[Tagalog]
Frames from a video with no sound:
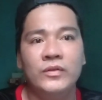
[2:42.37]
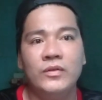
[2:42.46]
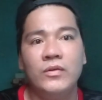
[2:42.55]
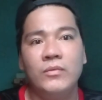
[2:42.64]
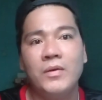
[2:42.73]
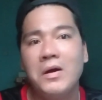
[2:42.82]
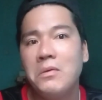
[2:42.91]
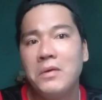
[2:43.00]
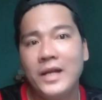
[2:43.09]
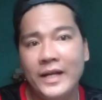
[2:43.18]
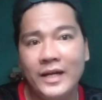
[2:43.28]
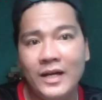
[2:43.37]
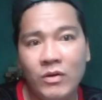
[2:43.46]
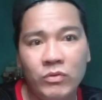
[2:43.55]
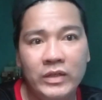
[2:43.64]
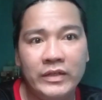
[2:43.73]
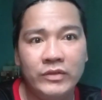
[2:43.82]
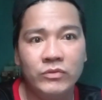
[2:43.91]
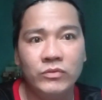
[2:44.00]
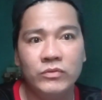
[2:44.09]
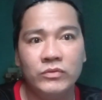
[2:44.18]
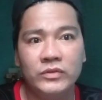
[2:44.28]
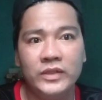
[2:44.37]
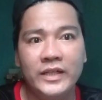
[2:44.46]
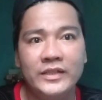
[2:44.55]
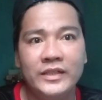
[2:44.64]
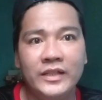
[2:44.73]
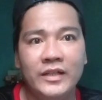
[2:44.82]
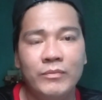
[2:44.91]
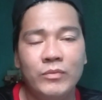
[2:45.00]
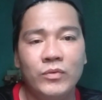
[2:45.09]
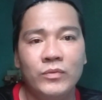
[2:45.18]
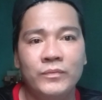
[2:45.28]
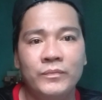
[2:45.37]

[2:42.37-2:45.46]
O mawawala ng howler yung tricycle mo.